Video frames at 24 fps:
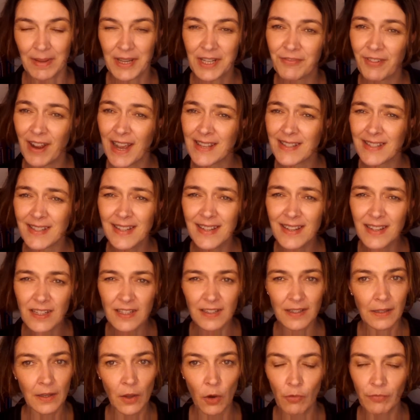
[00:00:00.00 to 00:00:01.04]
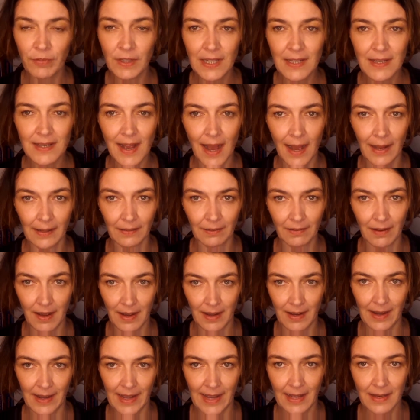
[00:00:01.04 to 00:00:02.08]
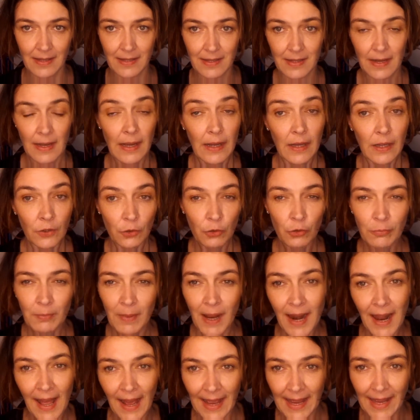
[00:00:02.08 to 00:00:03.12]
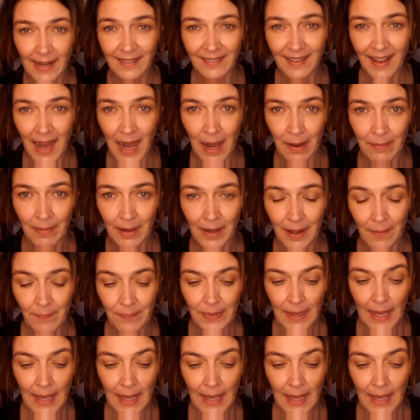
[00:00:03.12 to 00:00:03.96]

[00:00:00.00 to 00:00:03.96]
Ich weiß nicht genau, wie dieser Antrag heißt. Tut mir leid, aber